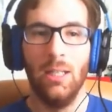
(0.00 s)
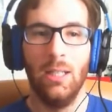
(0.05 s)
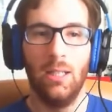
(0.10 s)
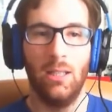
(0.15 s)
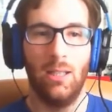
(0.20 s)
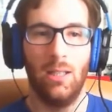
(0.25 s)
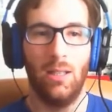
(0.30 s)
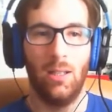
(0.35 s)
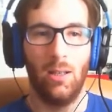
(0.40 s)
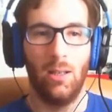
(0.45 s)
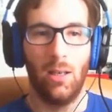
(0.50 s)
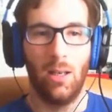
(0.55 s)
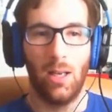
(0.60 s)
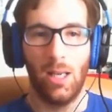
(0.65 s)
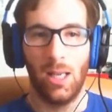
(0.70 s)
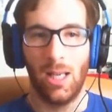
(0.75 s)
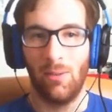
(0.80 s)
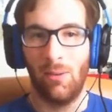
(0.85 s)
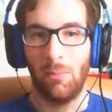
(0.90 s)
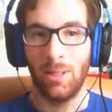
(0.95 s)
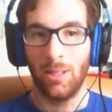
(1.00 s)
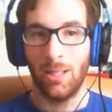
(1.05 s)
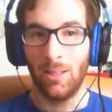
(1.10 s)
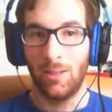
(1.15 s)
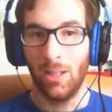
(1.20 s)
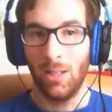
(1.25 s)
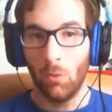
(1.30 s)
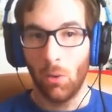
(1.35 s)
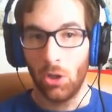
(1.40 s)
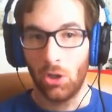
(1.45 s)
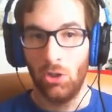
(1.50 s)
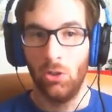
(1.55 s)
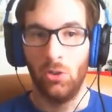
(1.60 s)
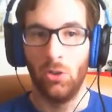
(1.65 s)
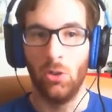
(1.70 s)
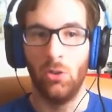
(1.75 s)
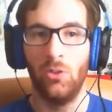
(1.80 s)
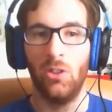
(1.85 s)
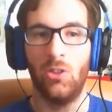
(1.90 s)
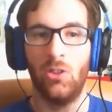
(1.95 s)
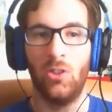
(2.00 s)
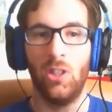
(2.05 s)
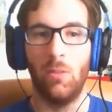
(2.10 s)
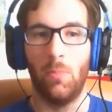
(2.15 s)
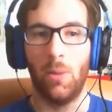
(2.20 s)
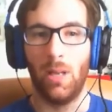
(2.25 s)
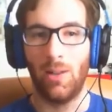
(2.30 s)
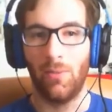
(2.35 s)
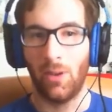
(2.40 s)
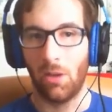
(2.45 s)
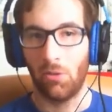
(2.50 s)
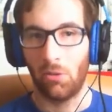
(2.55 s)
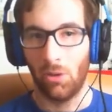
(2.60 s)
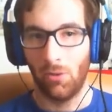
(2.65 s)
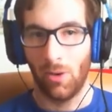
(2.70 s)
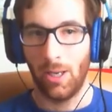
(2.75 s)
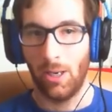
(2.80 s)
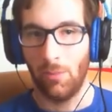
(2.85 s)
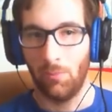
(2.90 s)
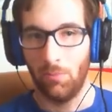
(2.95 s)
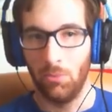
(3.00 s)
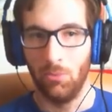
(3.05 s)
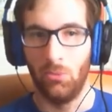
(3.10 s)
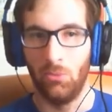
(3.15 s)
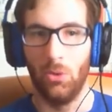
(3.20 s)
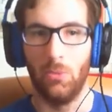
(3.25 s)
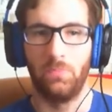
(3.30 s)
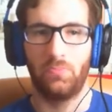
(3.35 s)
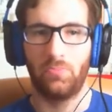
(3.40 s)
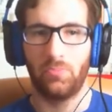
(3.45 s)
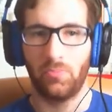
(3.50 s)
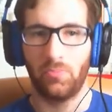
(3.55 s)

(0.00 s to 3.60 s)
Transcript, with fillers: Eh, eravamo andati a Washington DC per andare a trovare appunto